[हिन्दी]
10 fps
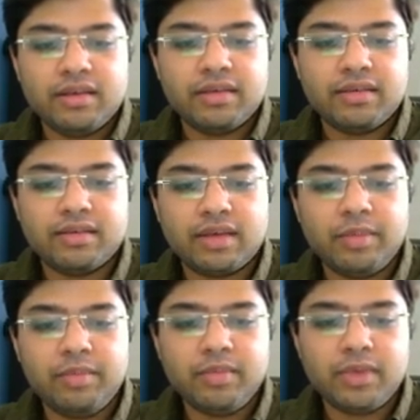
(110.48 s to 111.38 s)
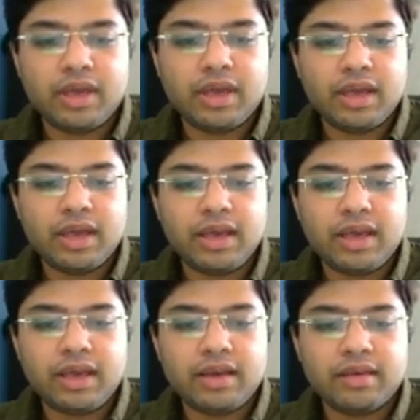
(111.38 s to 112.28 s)
सम ए
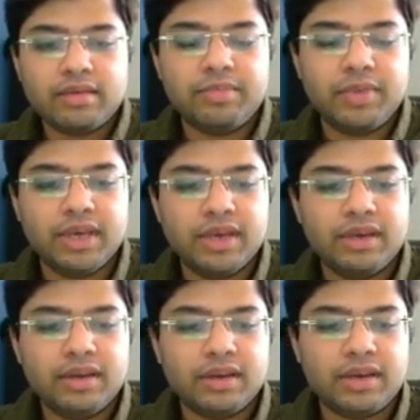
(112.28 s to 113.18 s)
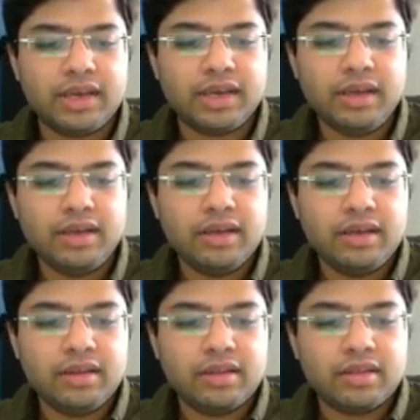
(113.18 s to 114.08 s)
इज बी ठीक है
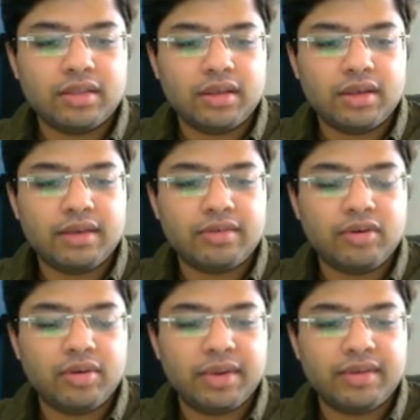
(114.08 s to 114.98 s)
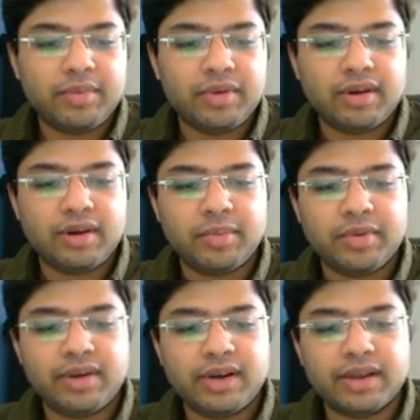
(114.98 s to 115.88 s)
इसको हम ऐसे
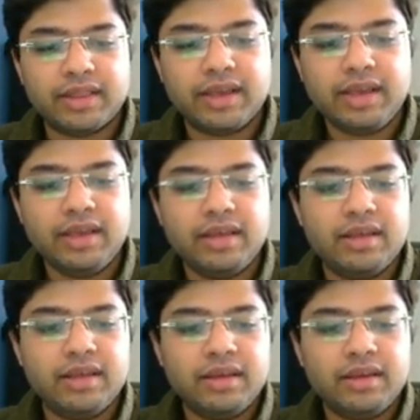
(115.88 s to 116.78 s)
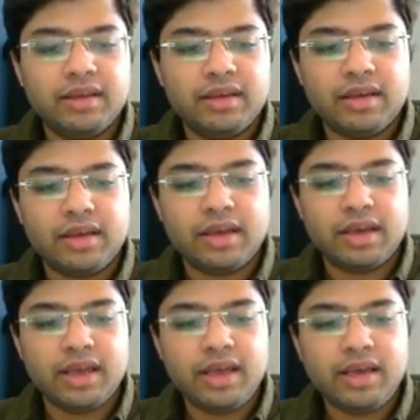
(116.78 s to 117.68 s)
रिप्रेजेंट करते हैं ए